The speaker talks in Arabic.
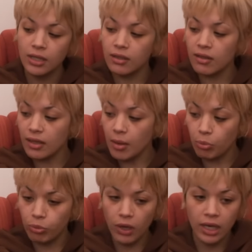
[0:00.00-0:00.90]

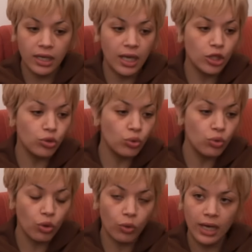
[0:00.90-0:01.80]
يتضرب والا
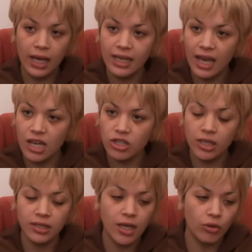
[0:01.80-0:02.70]
يدوخ ولا اي حاجه
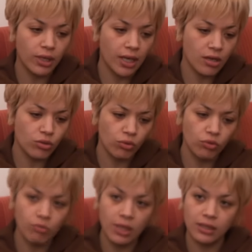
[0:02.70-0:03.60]
il y a une réaction
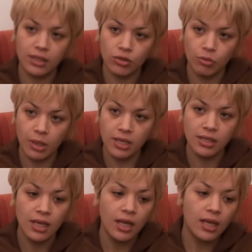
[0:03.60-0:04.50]
humaine qui se
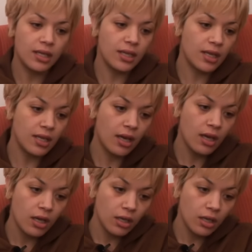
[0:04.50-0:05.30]
passe اللي هي